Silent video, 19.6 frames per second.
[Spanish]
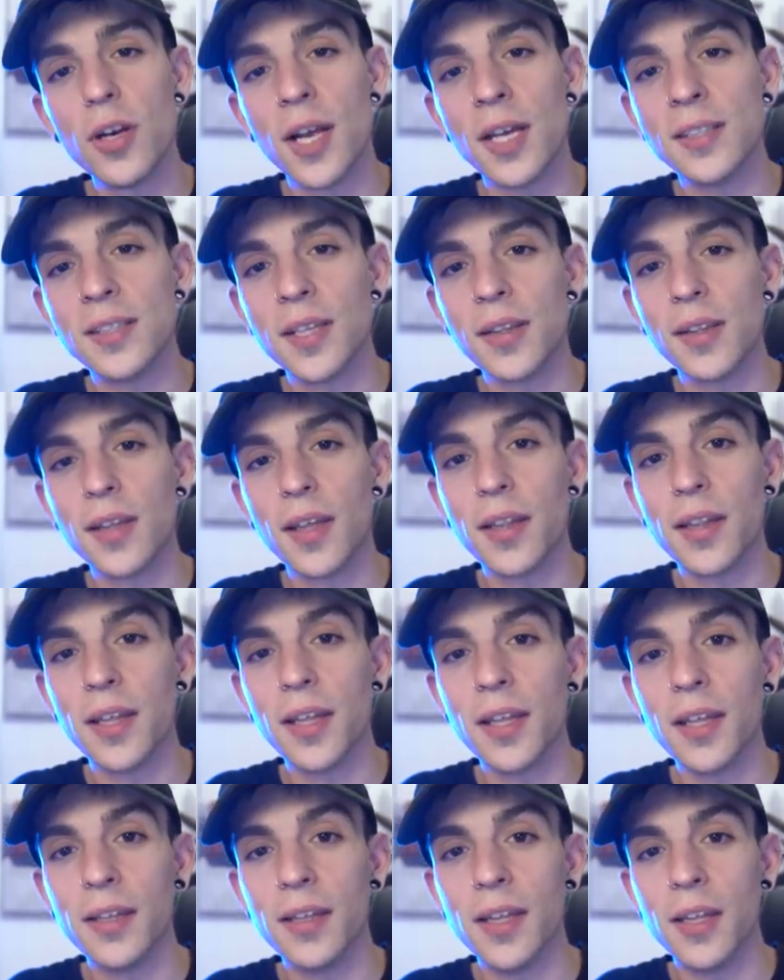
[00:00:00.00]
la esencia
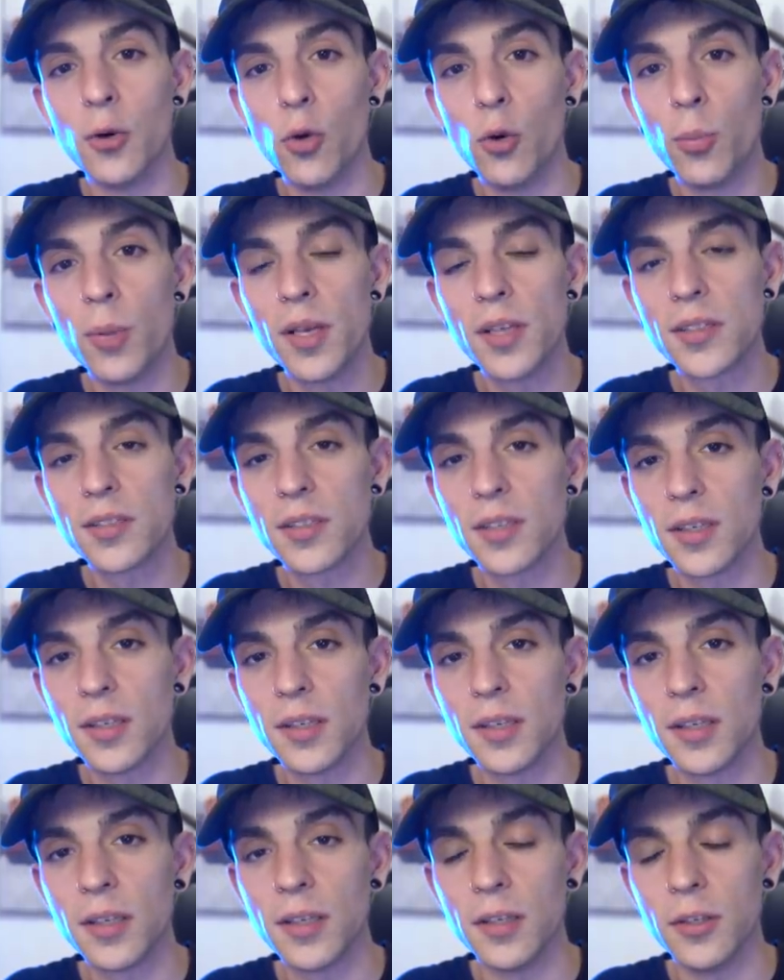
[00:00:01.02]
del de Urbex
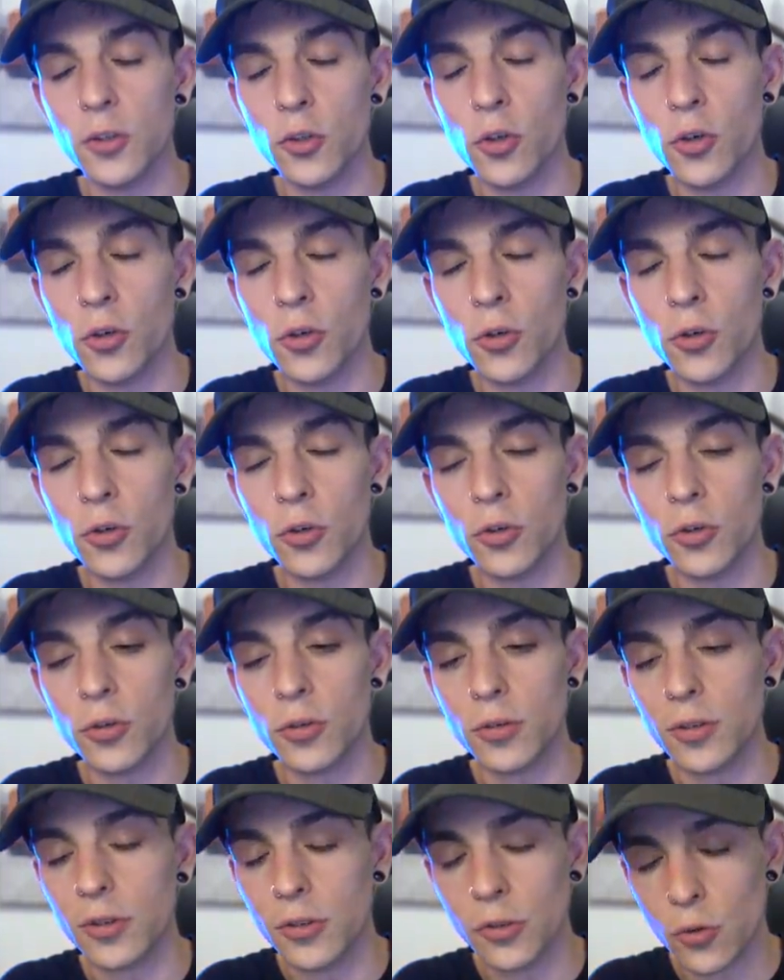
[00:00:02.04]
eh, no,
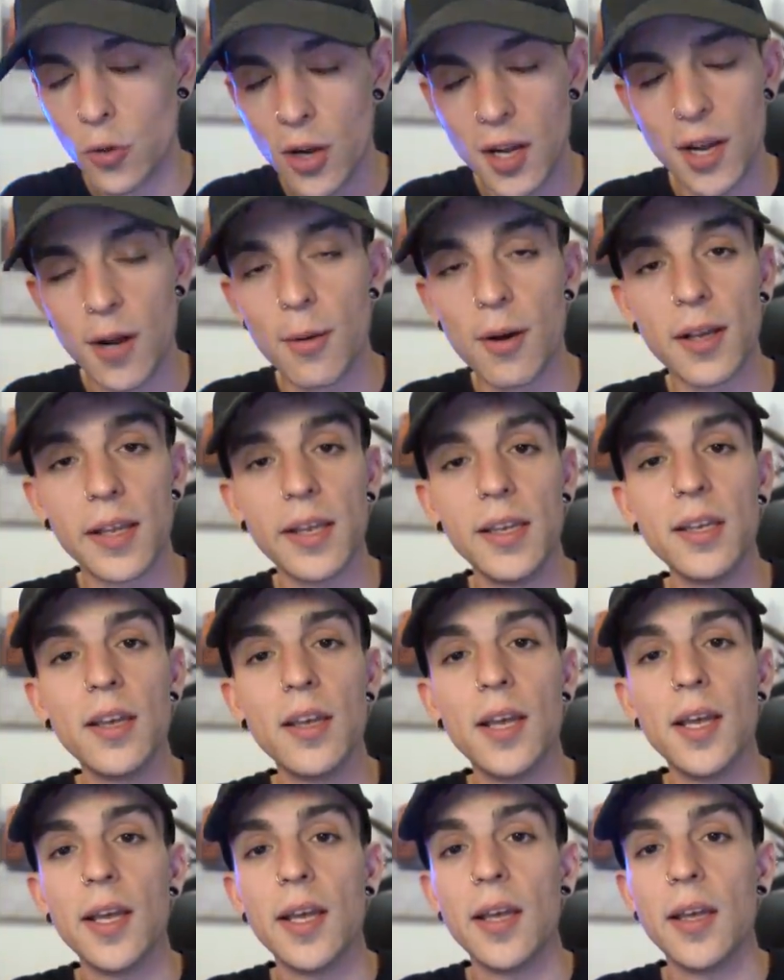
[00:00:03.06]
no acaba aquí.
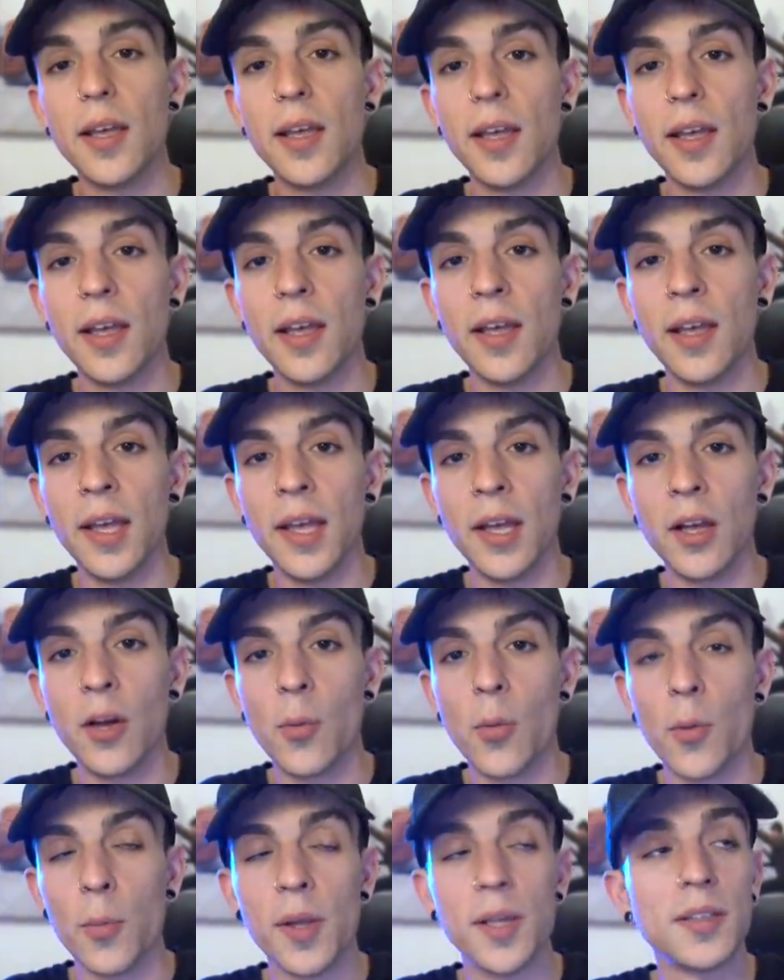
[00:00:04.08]
Eh,
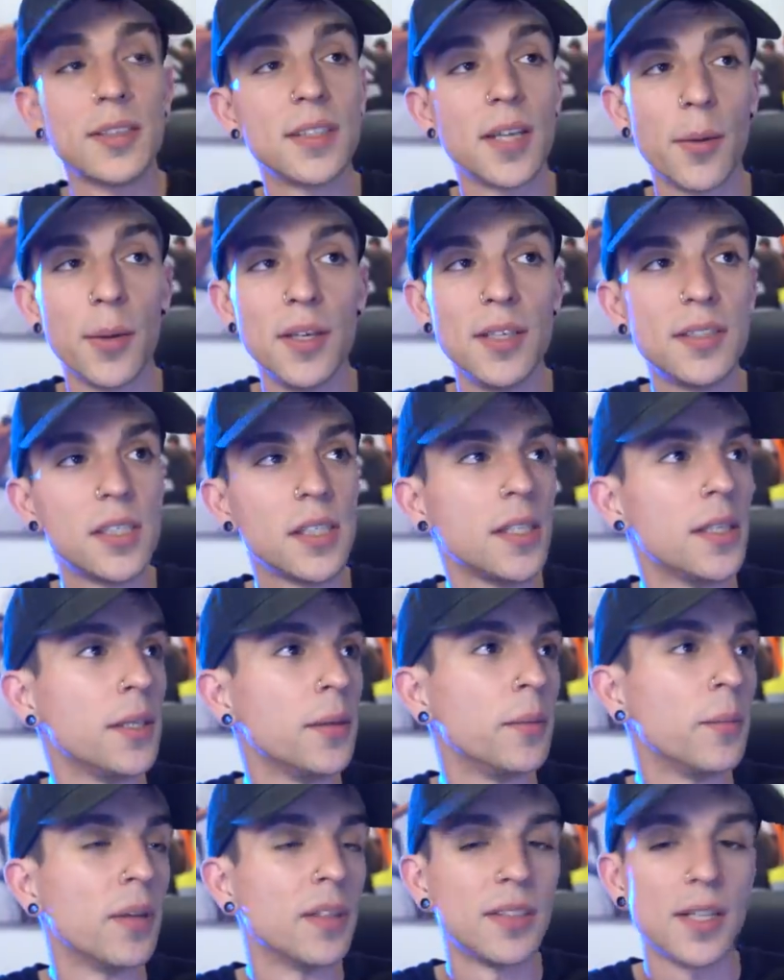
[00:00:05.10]
como bien sabéis si
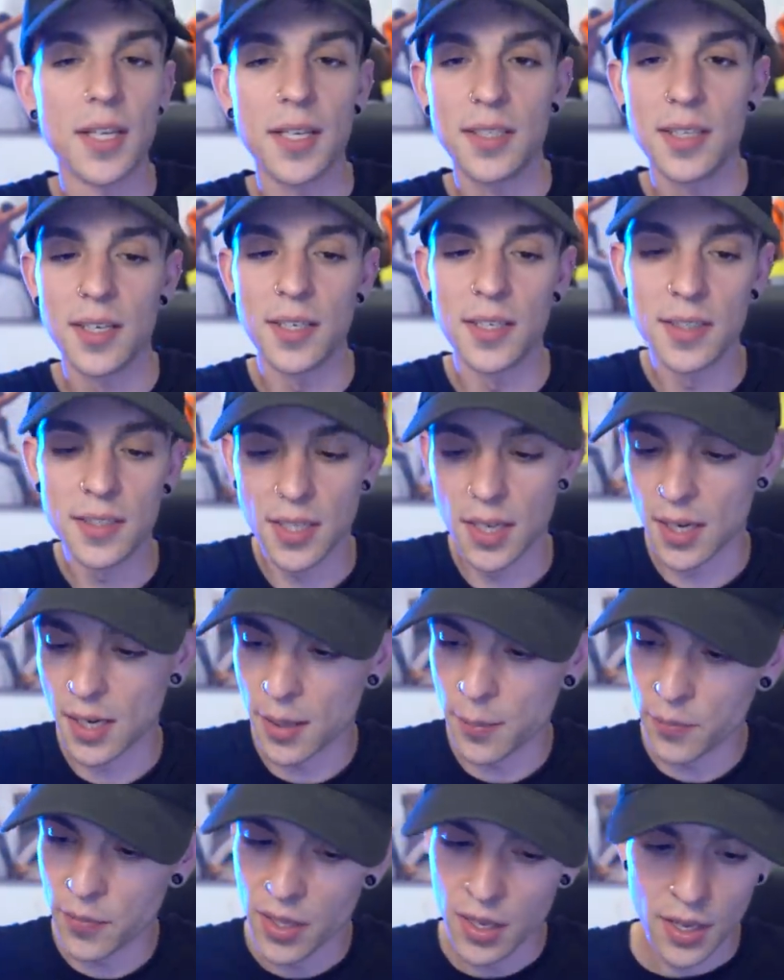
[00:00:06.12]
me seguís en
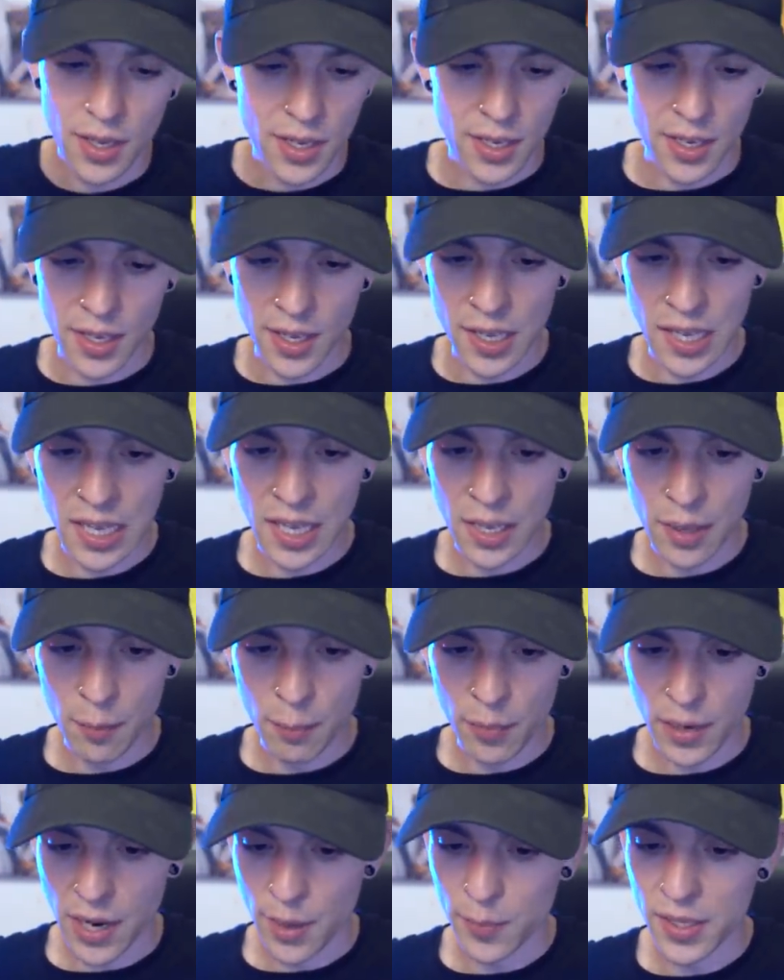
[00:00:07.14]
Instagram, eh,
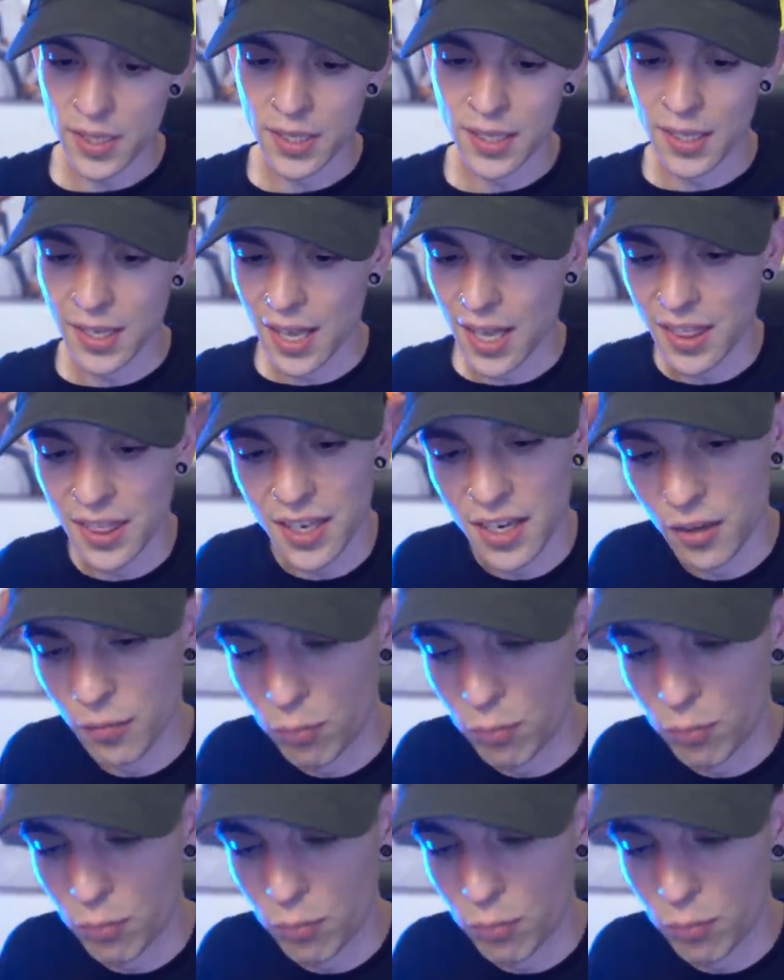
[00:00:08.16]
para mí hacer